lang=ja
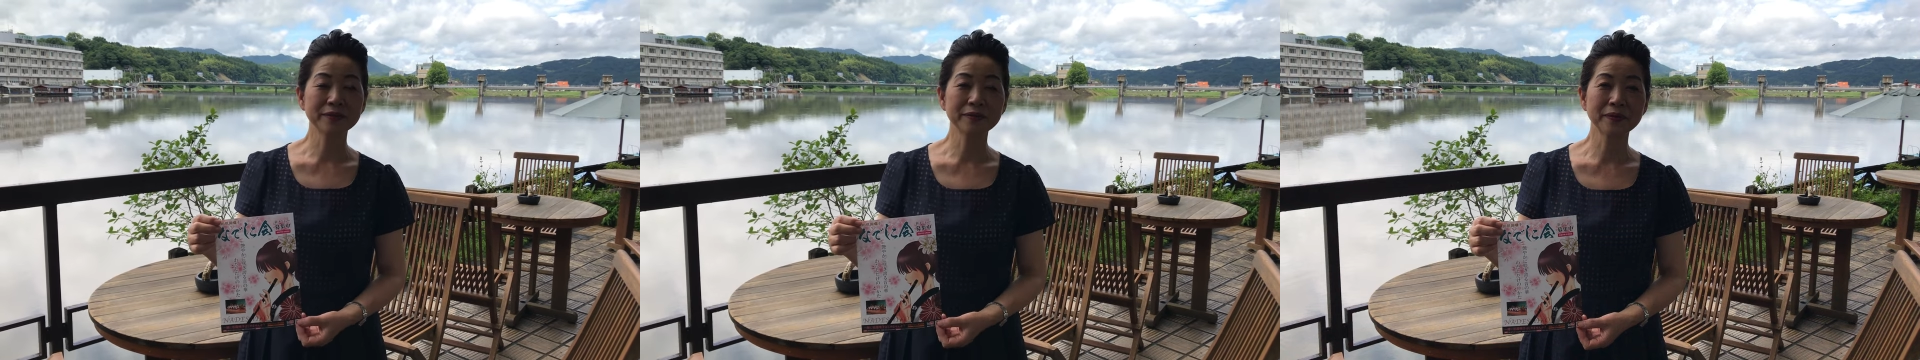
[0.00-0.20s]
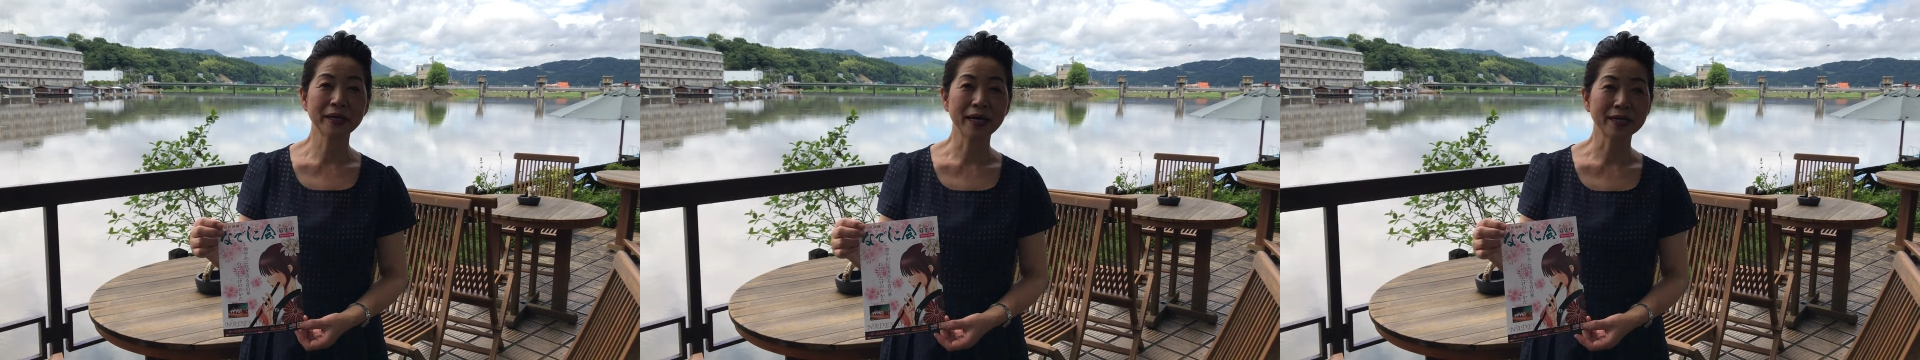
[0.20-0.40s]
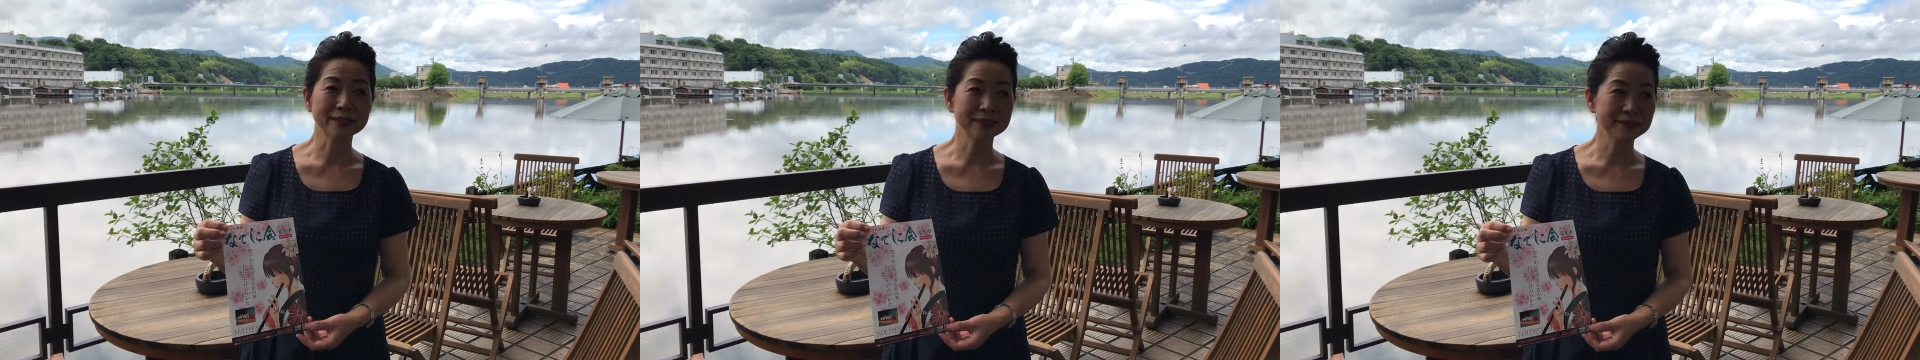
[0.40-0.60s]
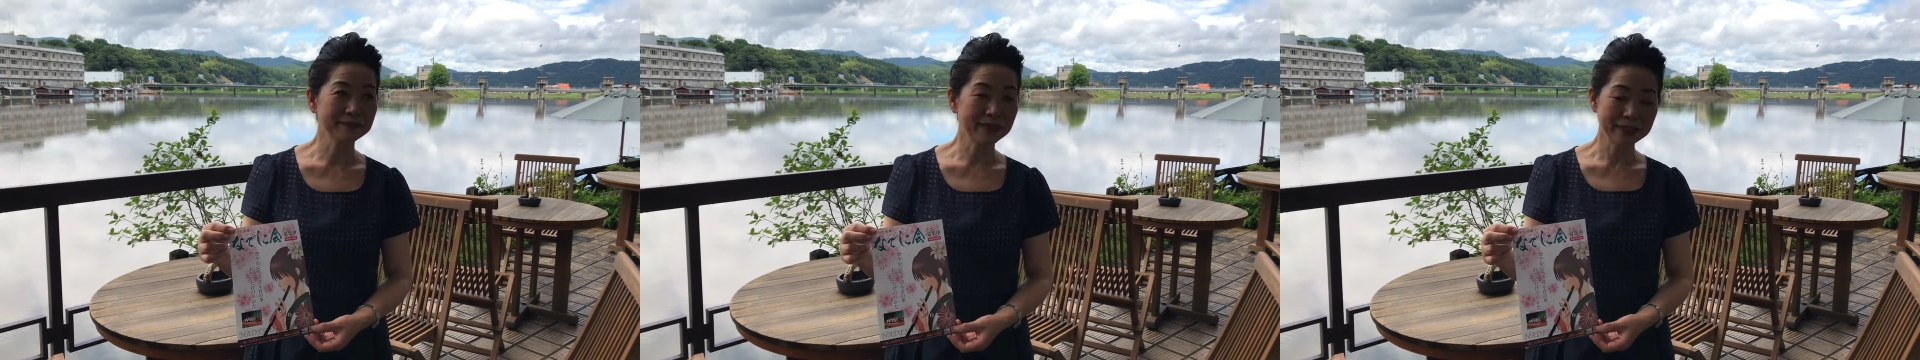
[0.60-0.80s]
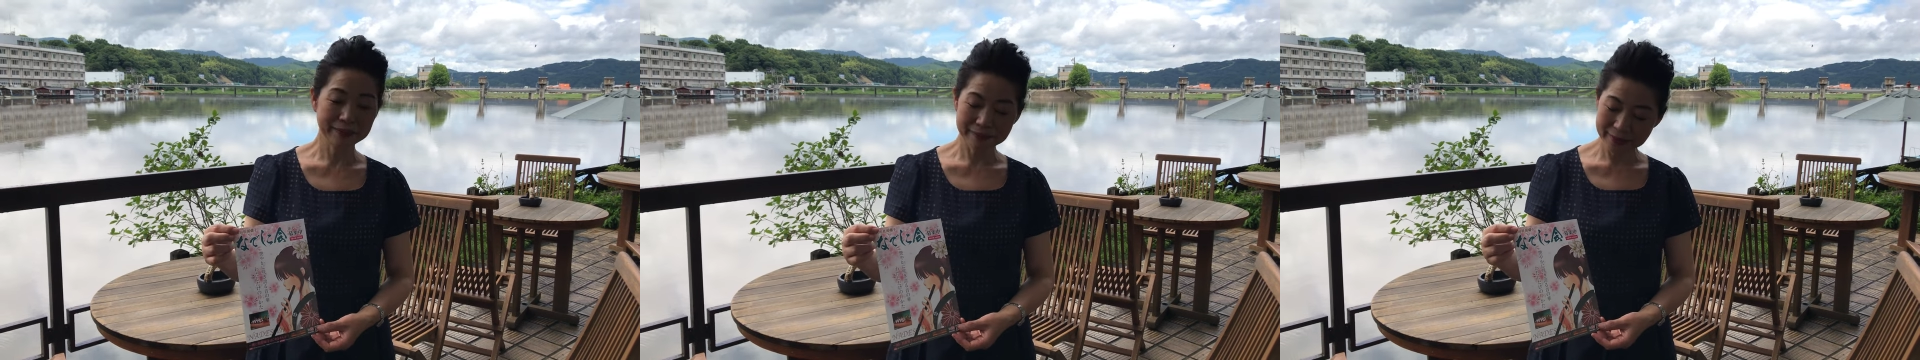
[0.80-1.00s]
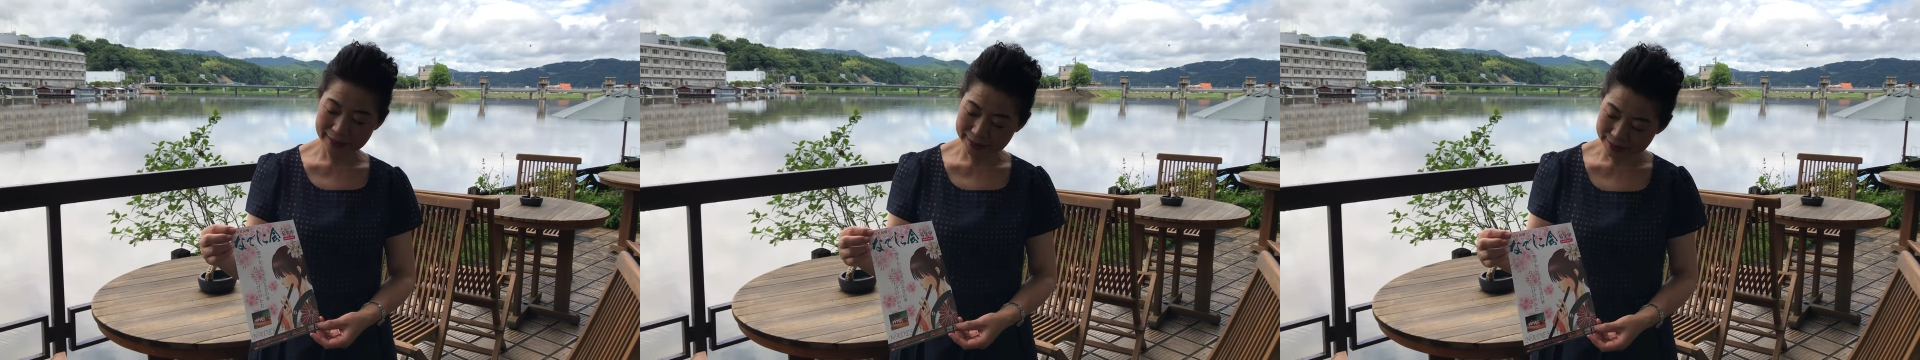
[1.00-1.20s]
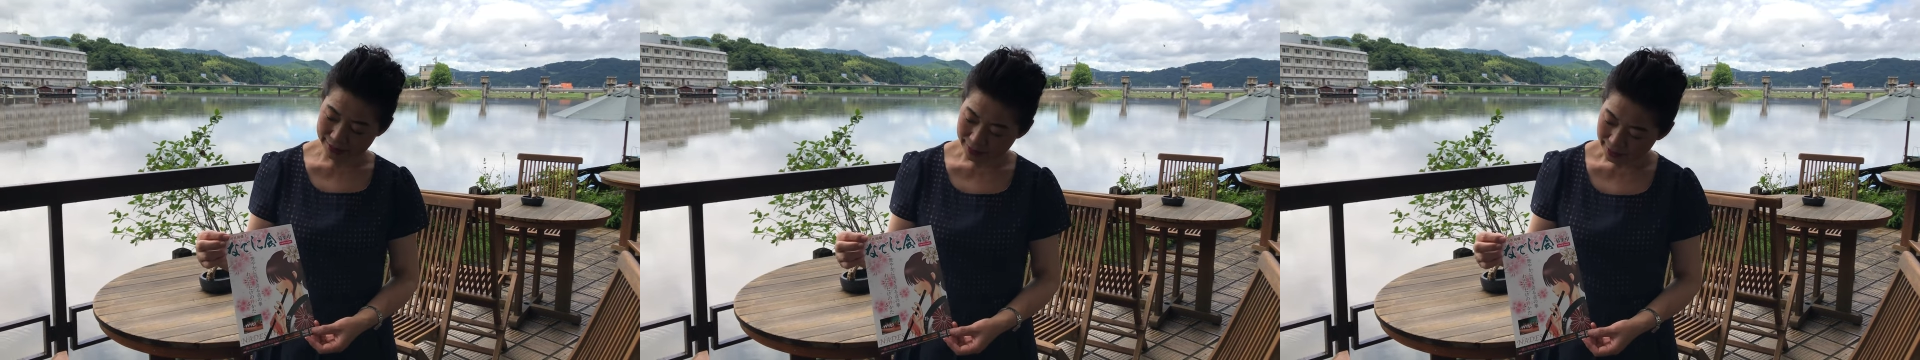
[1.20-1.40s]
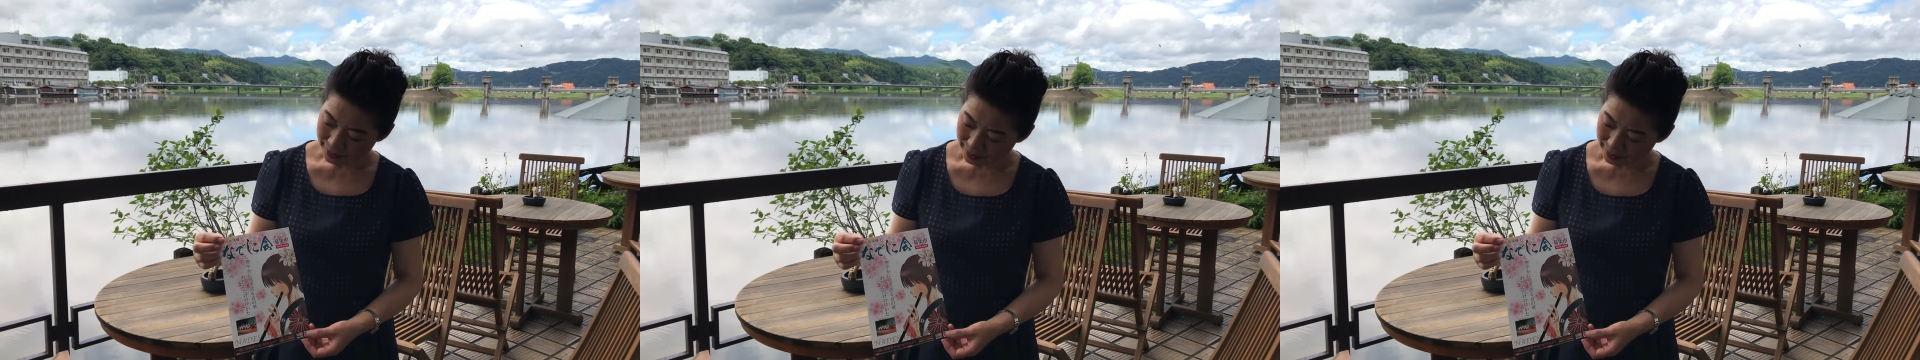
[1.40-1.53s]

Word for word: 園が始まります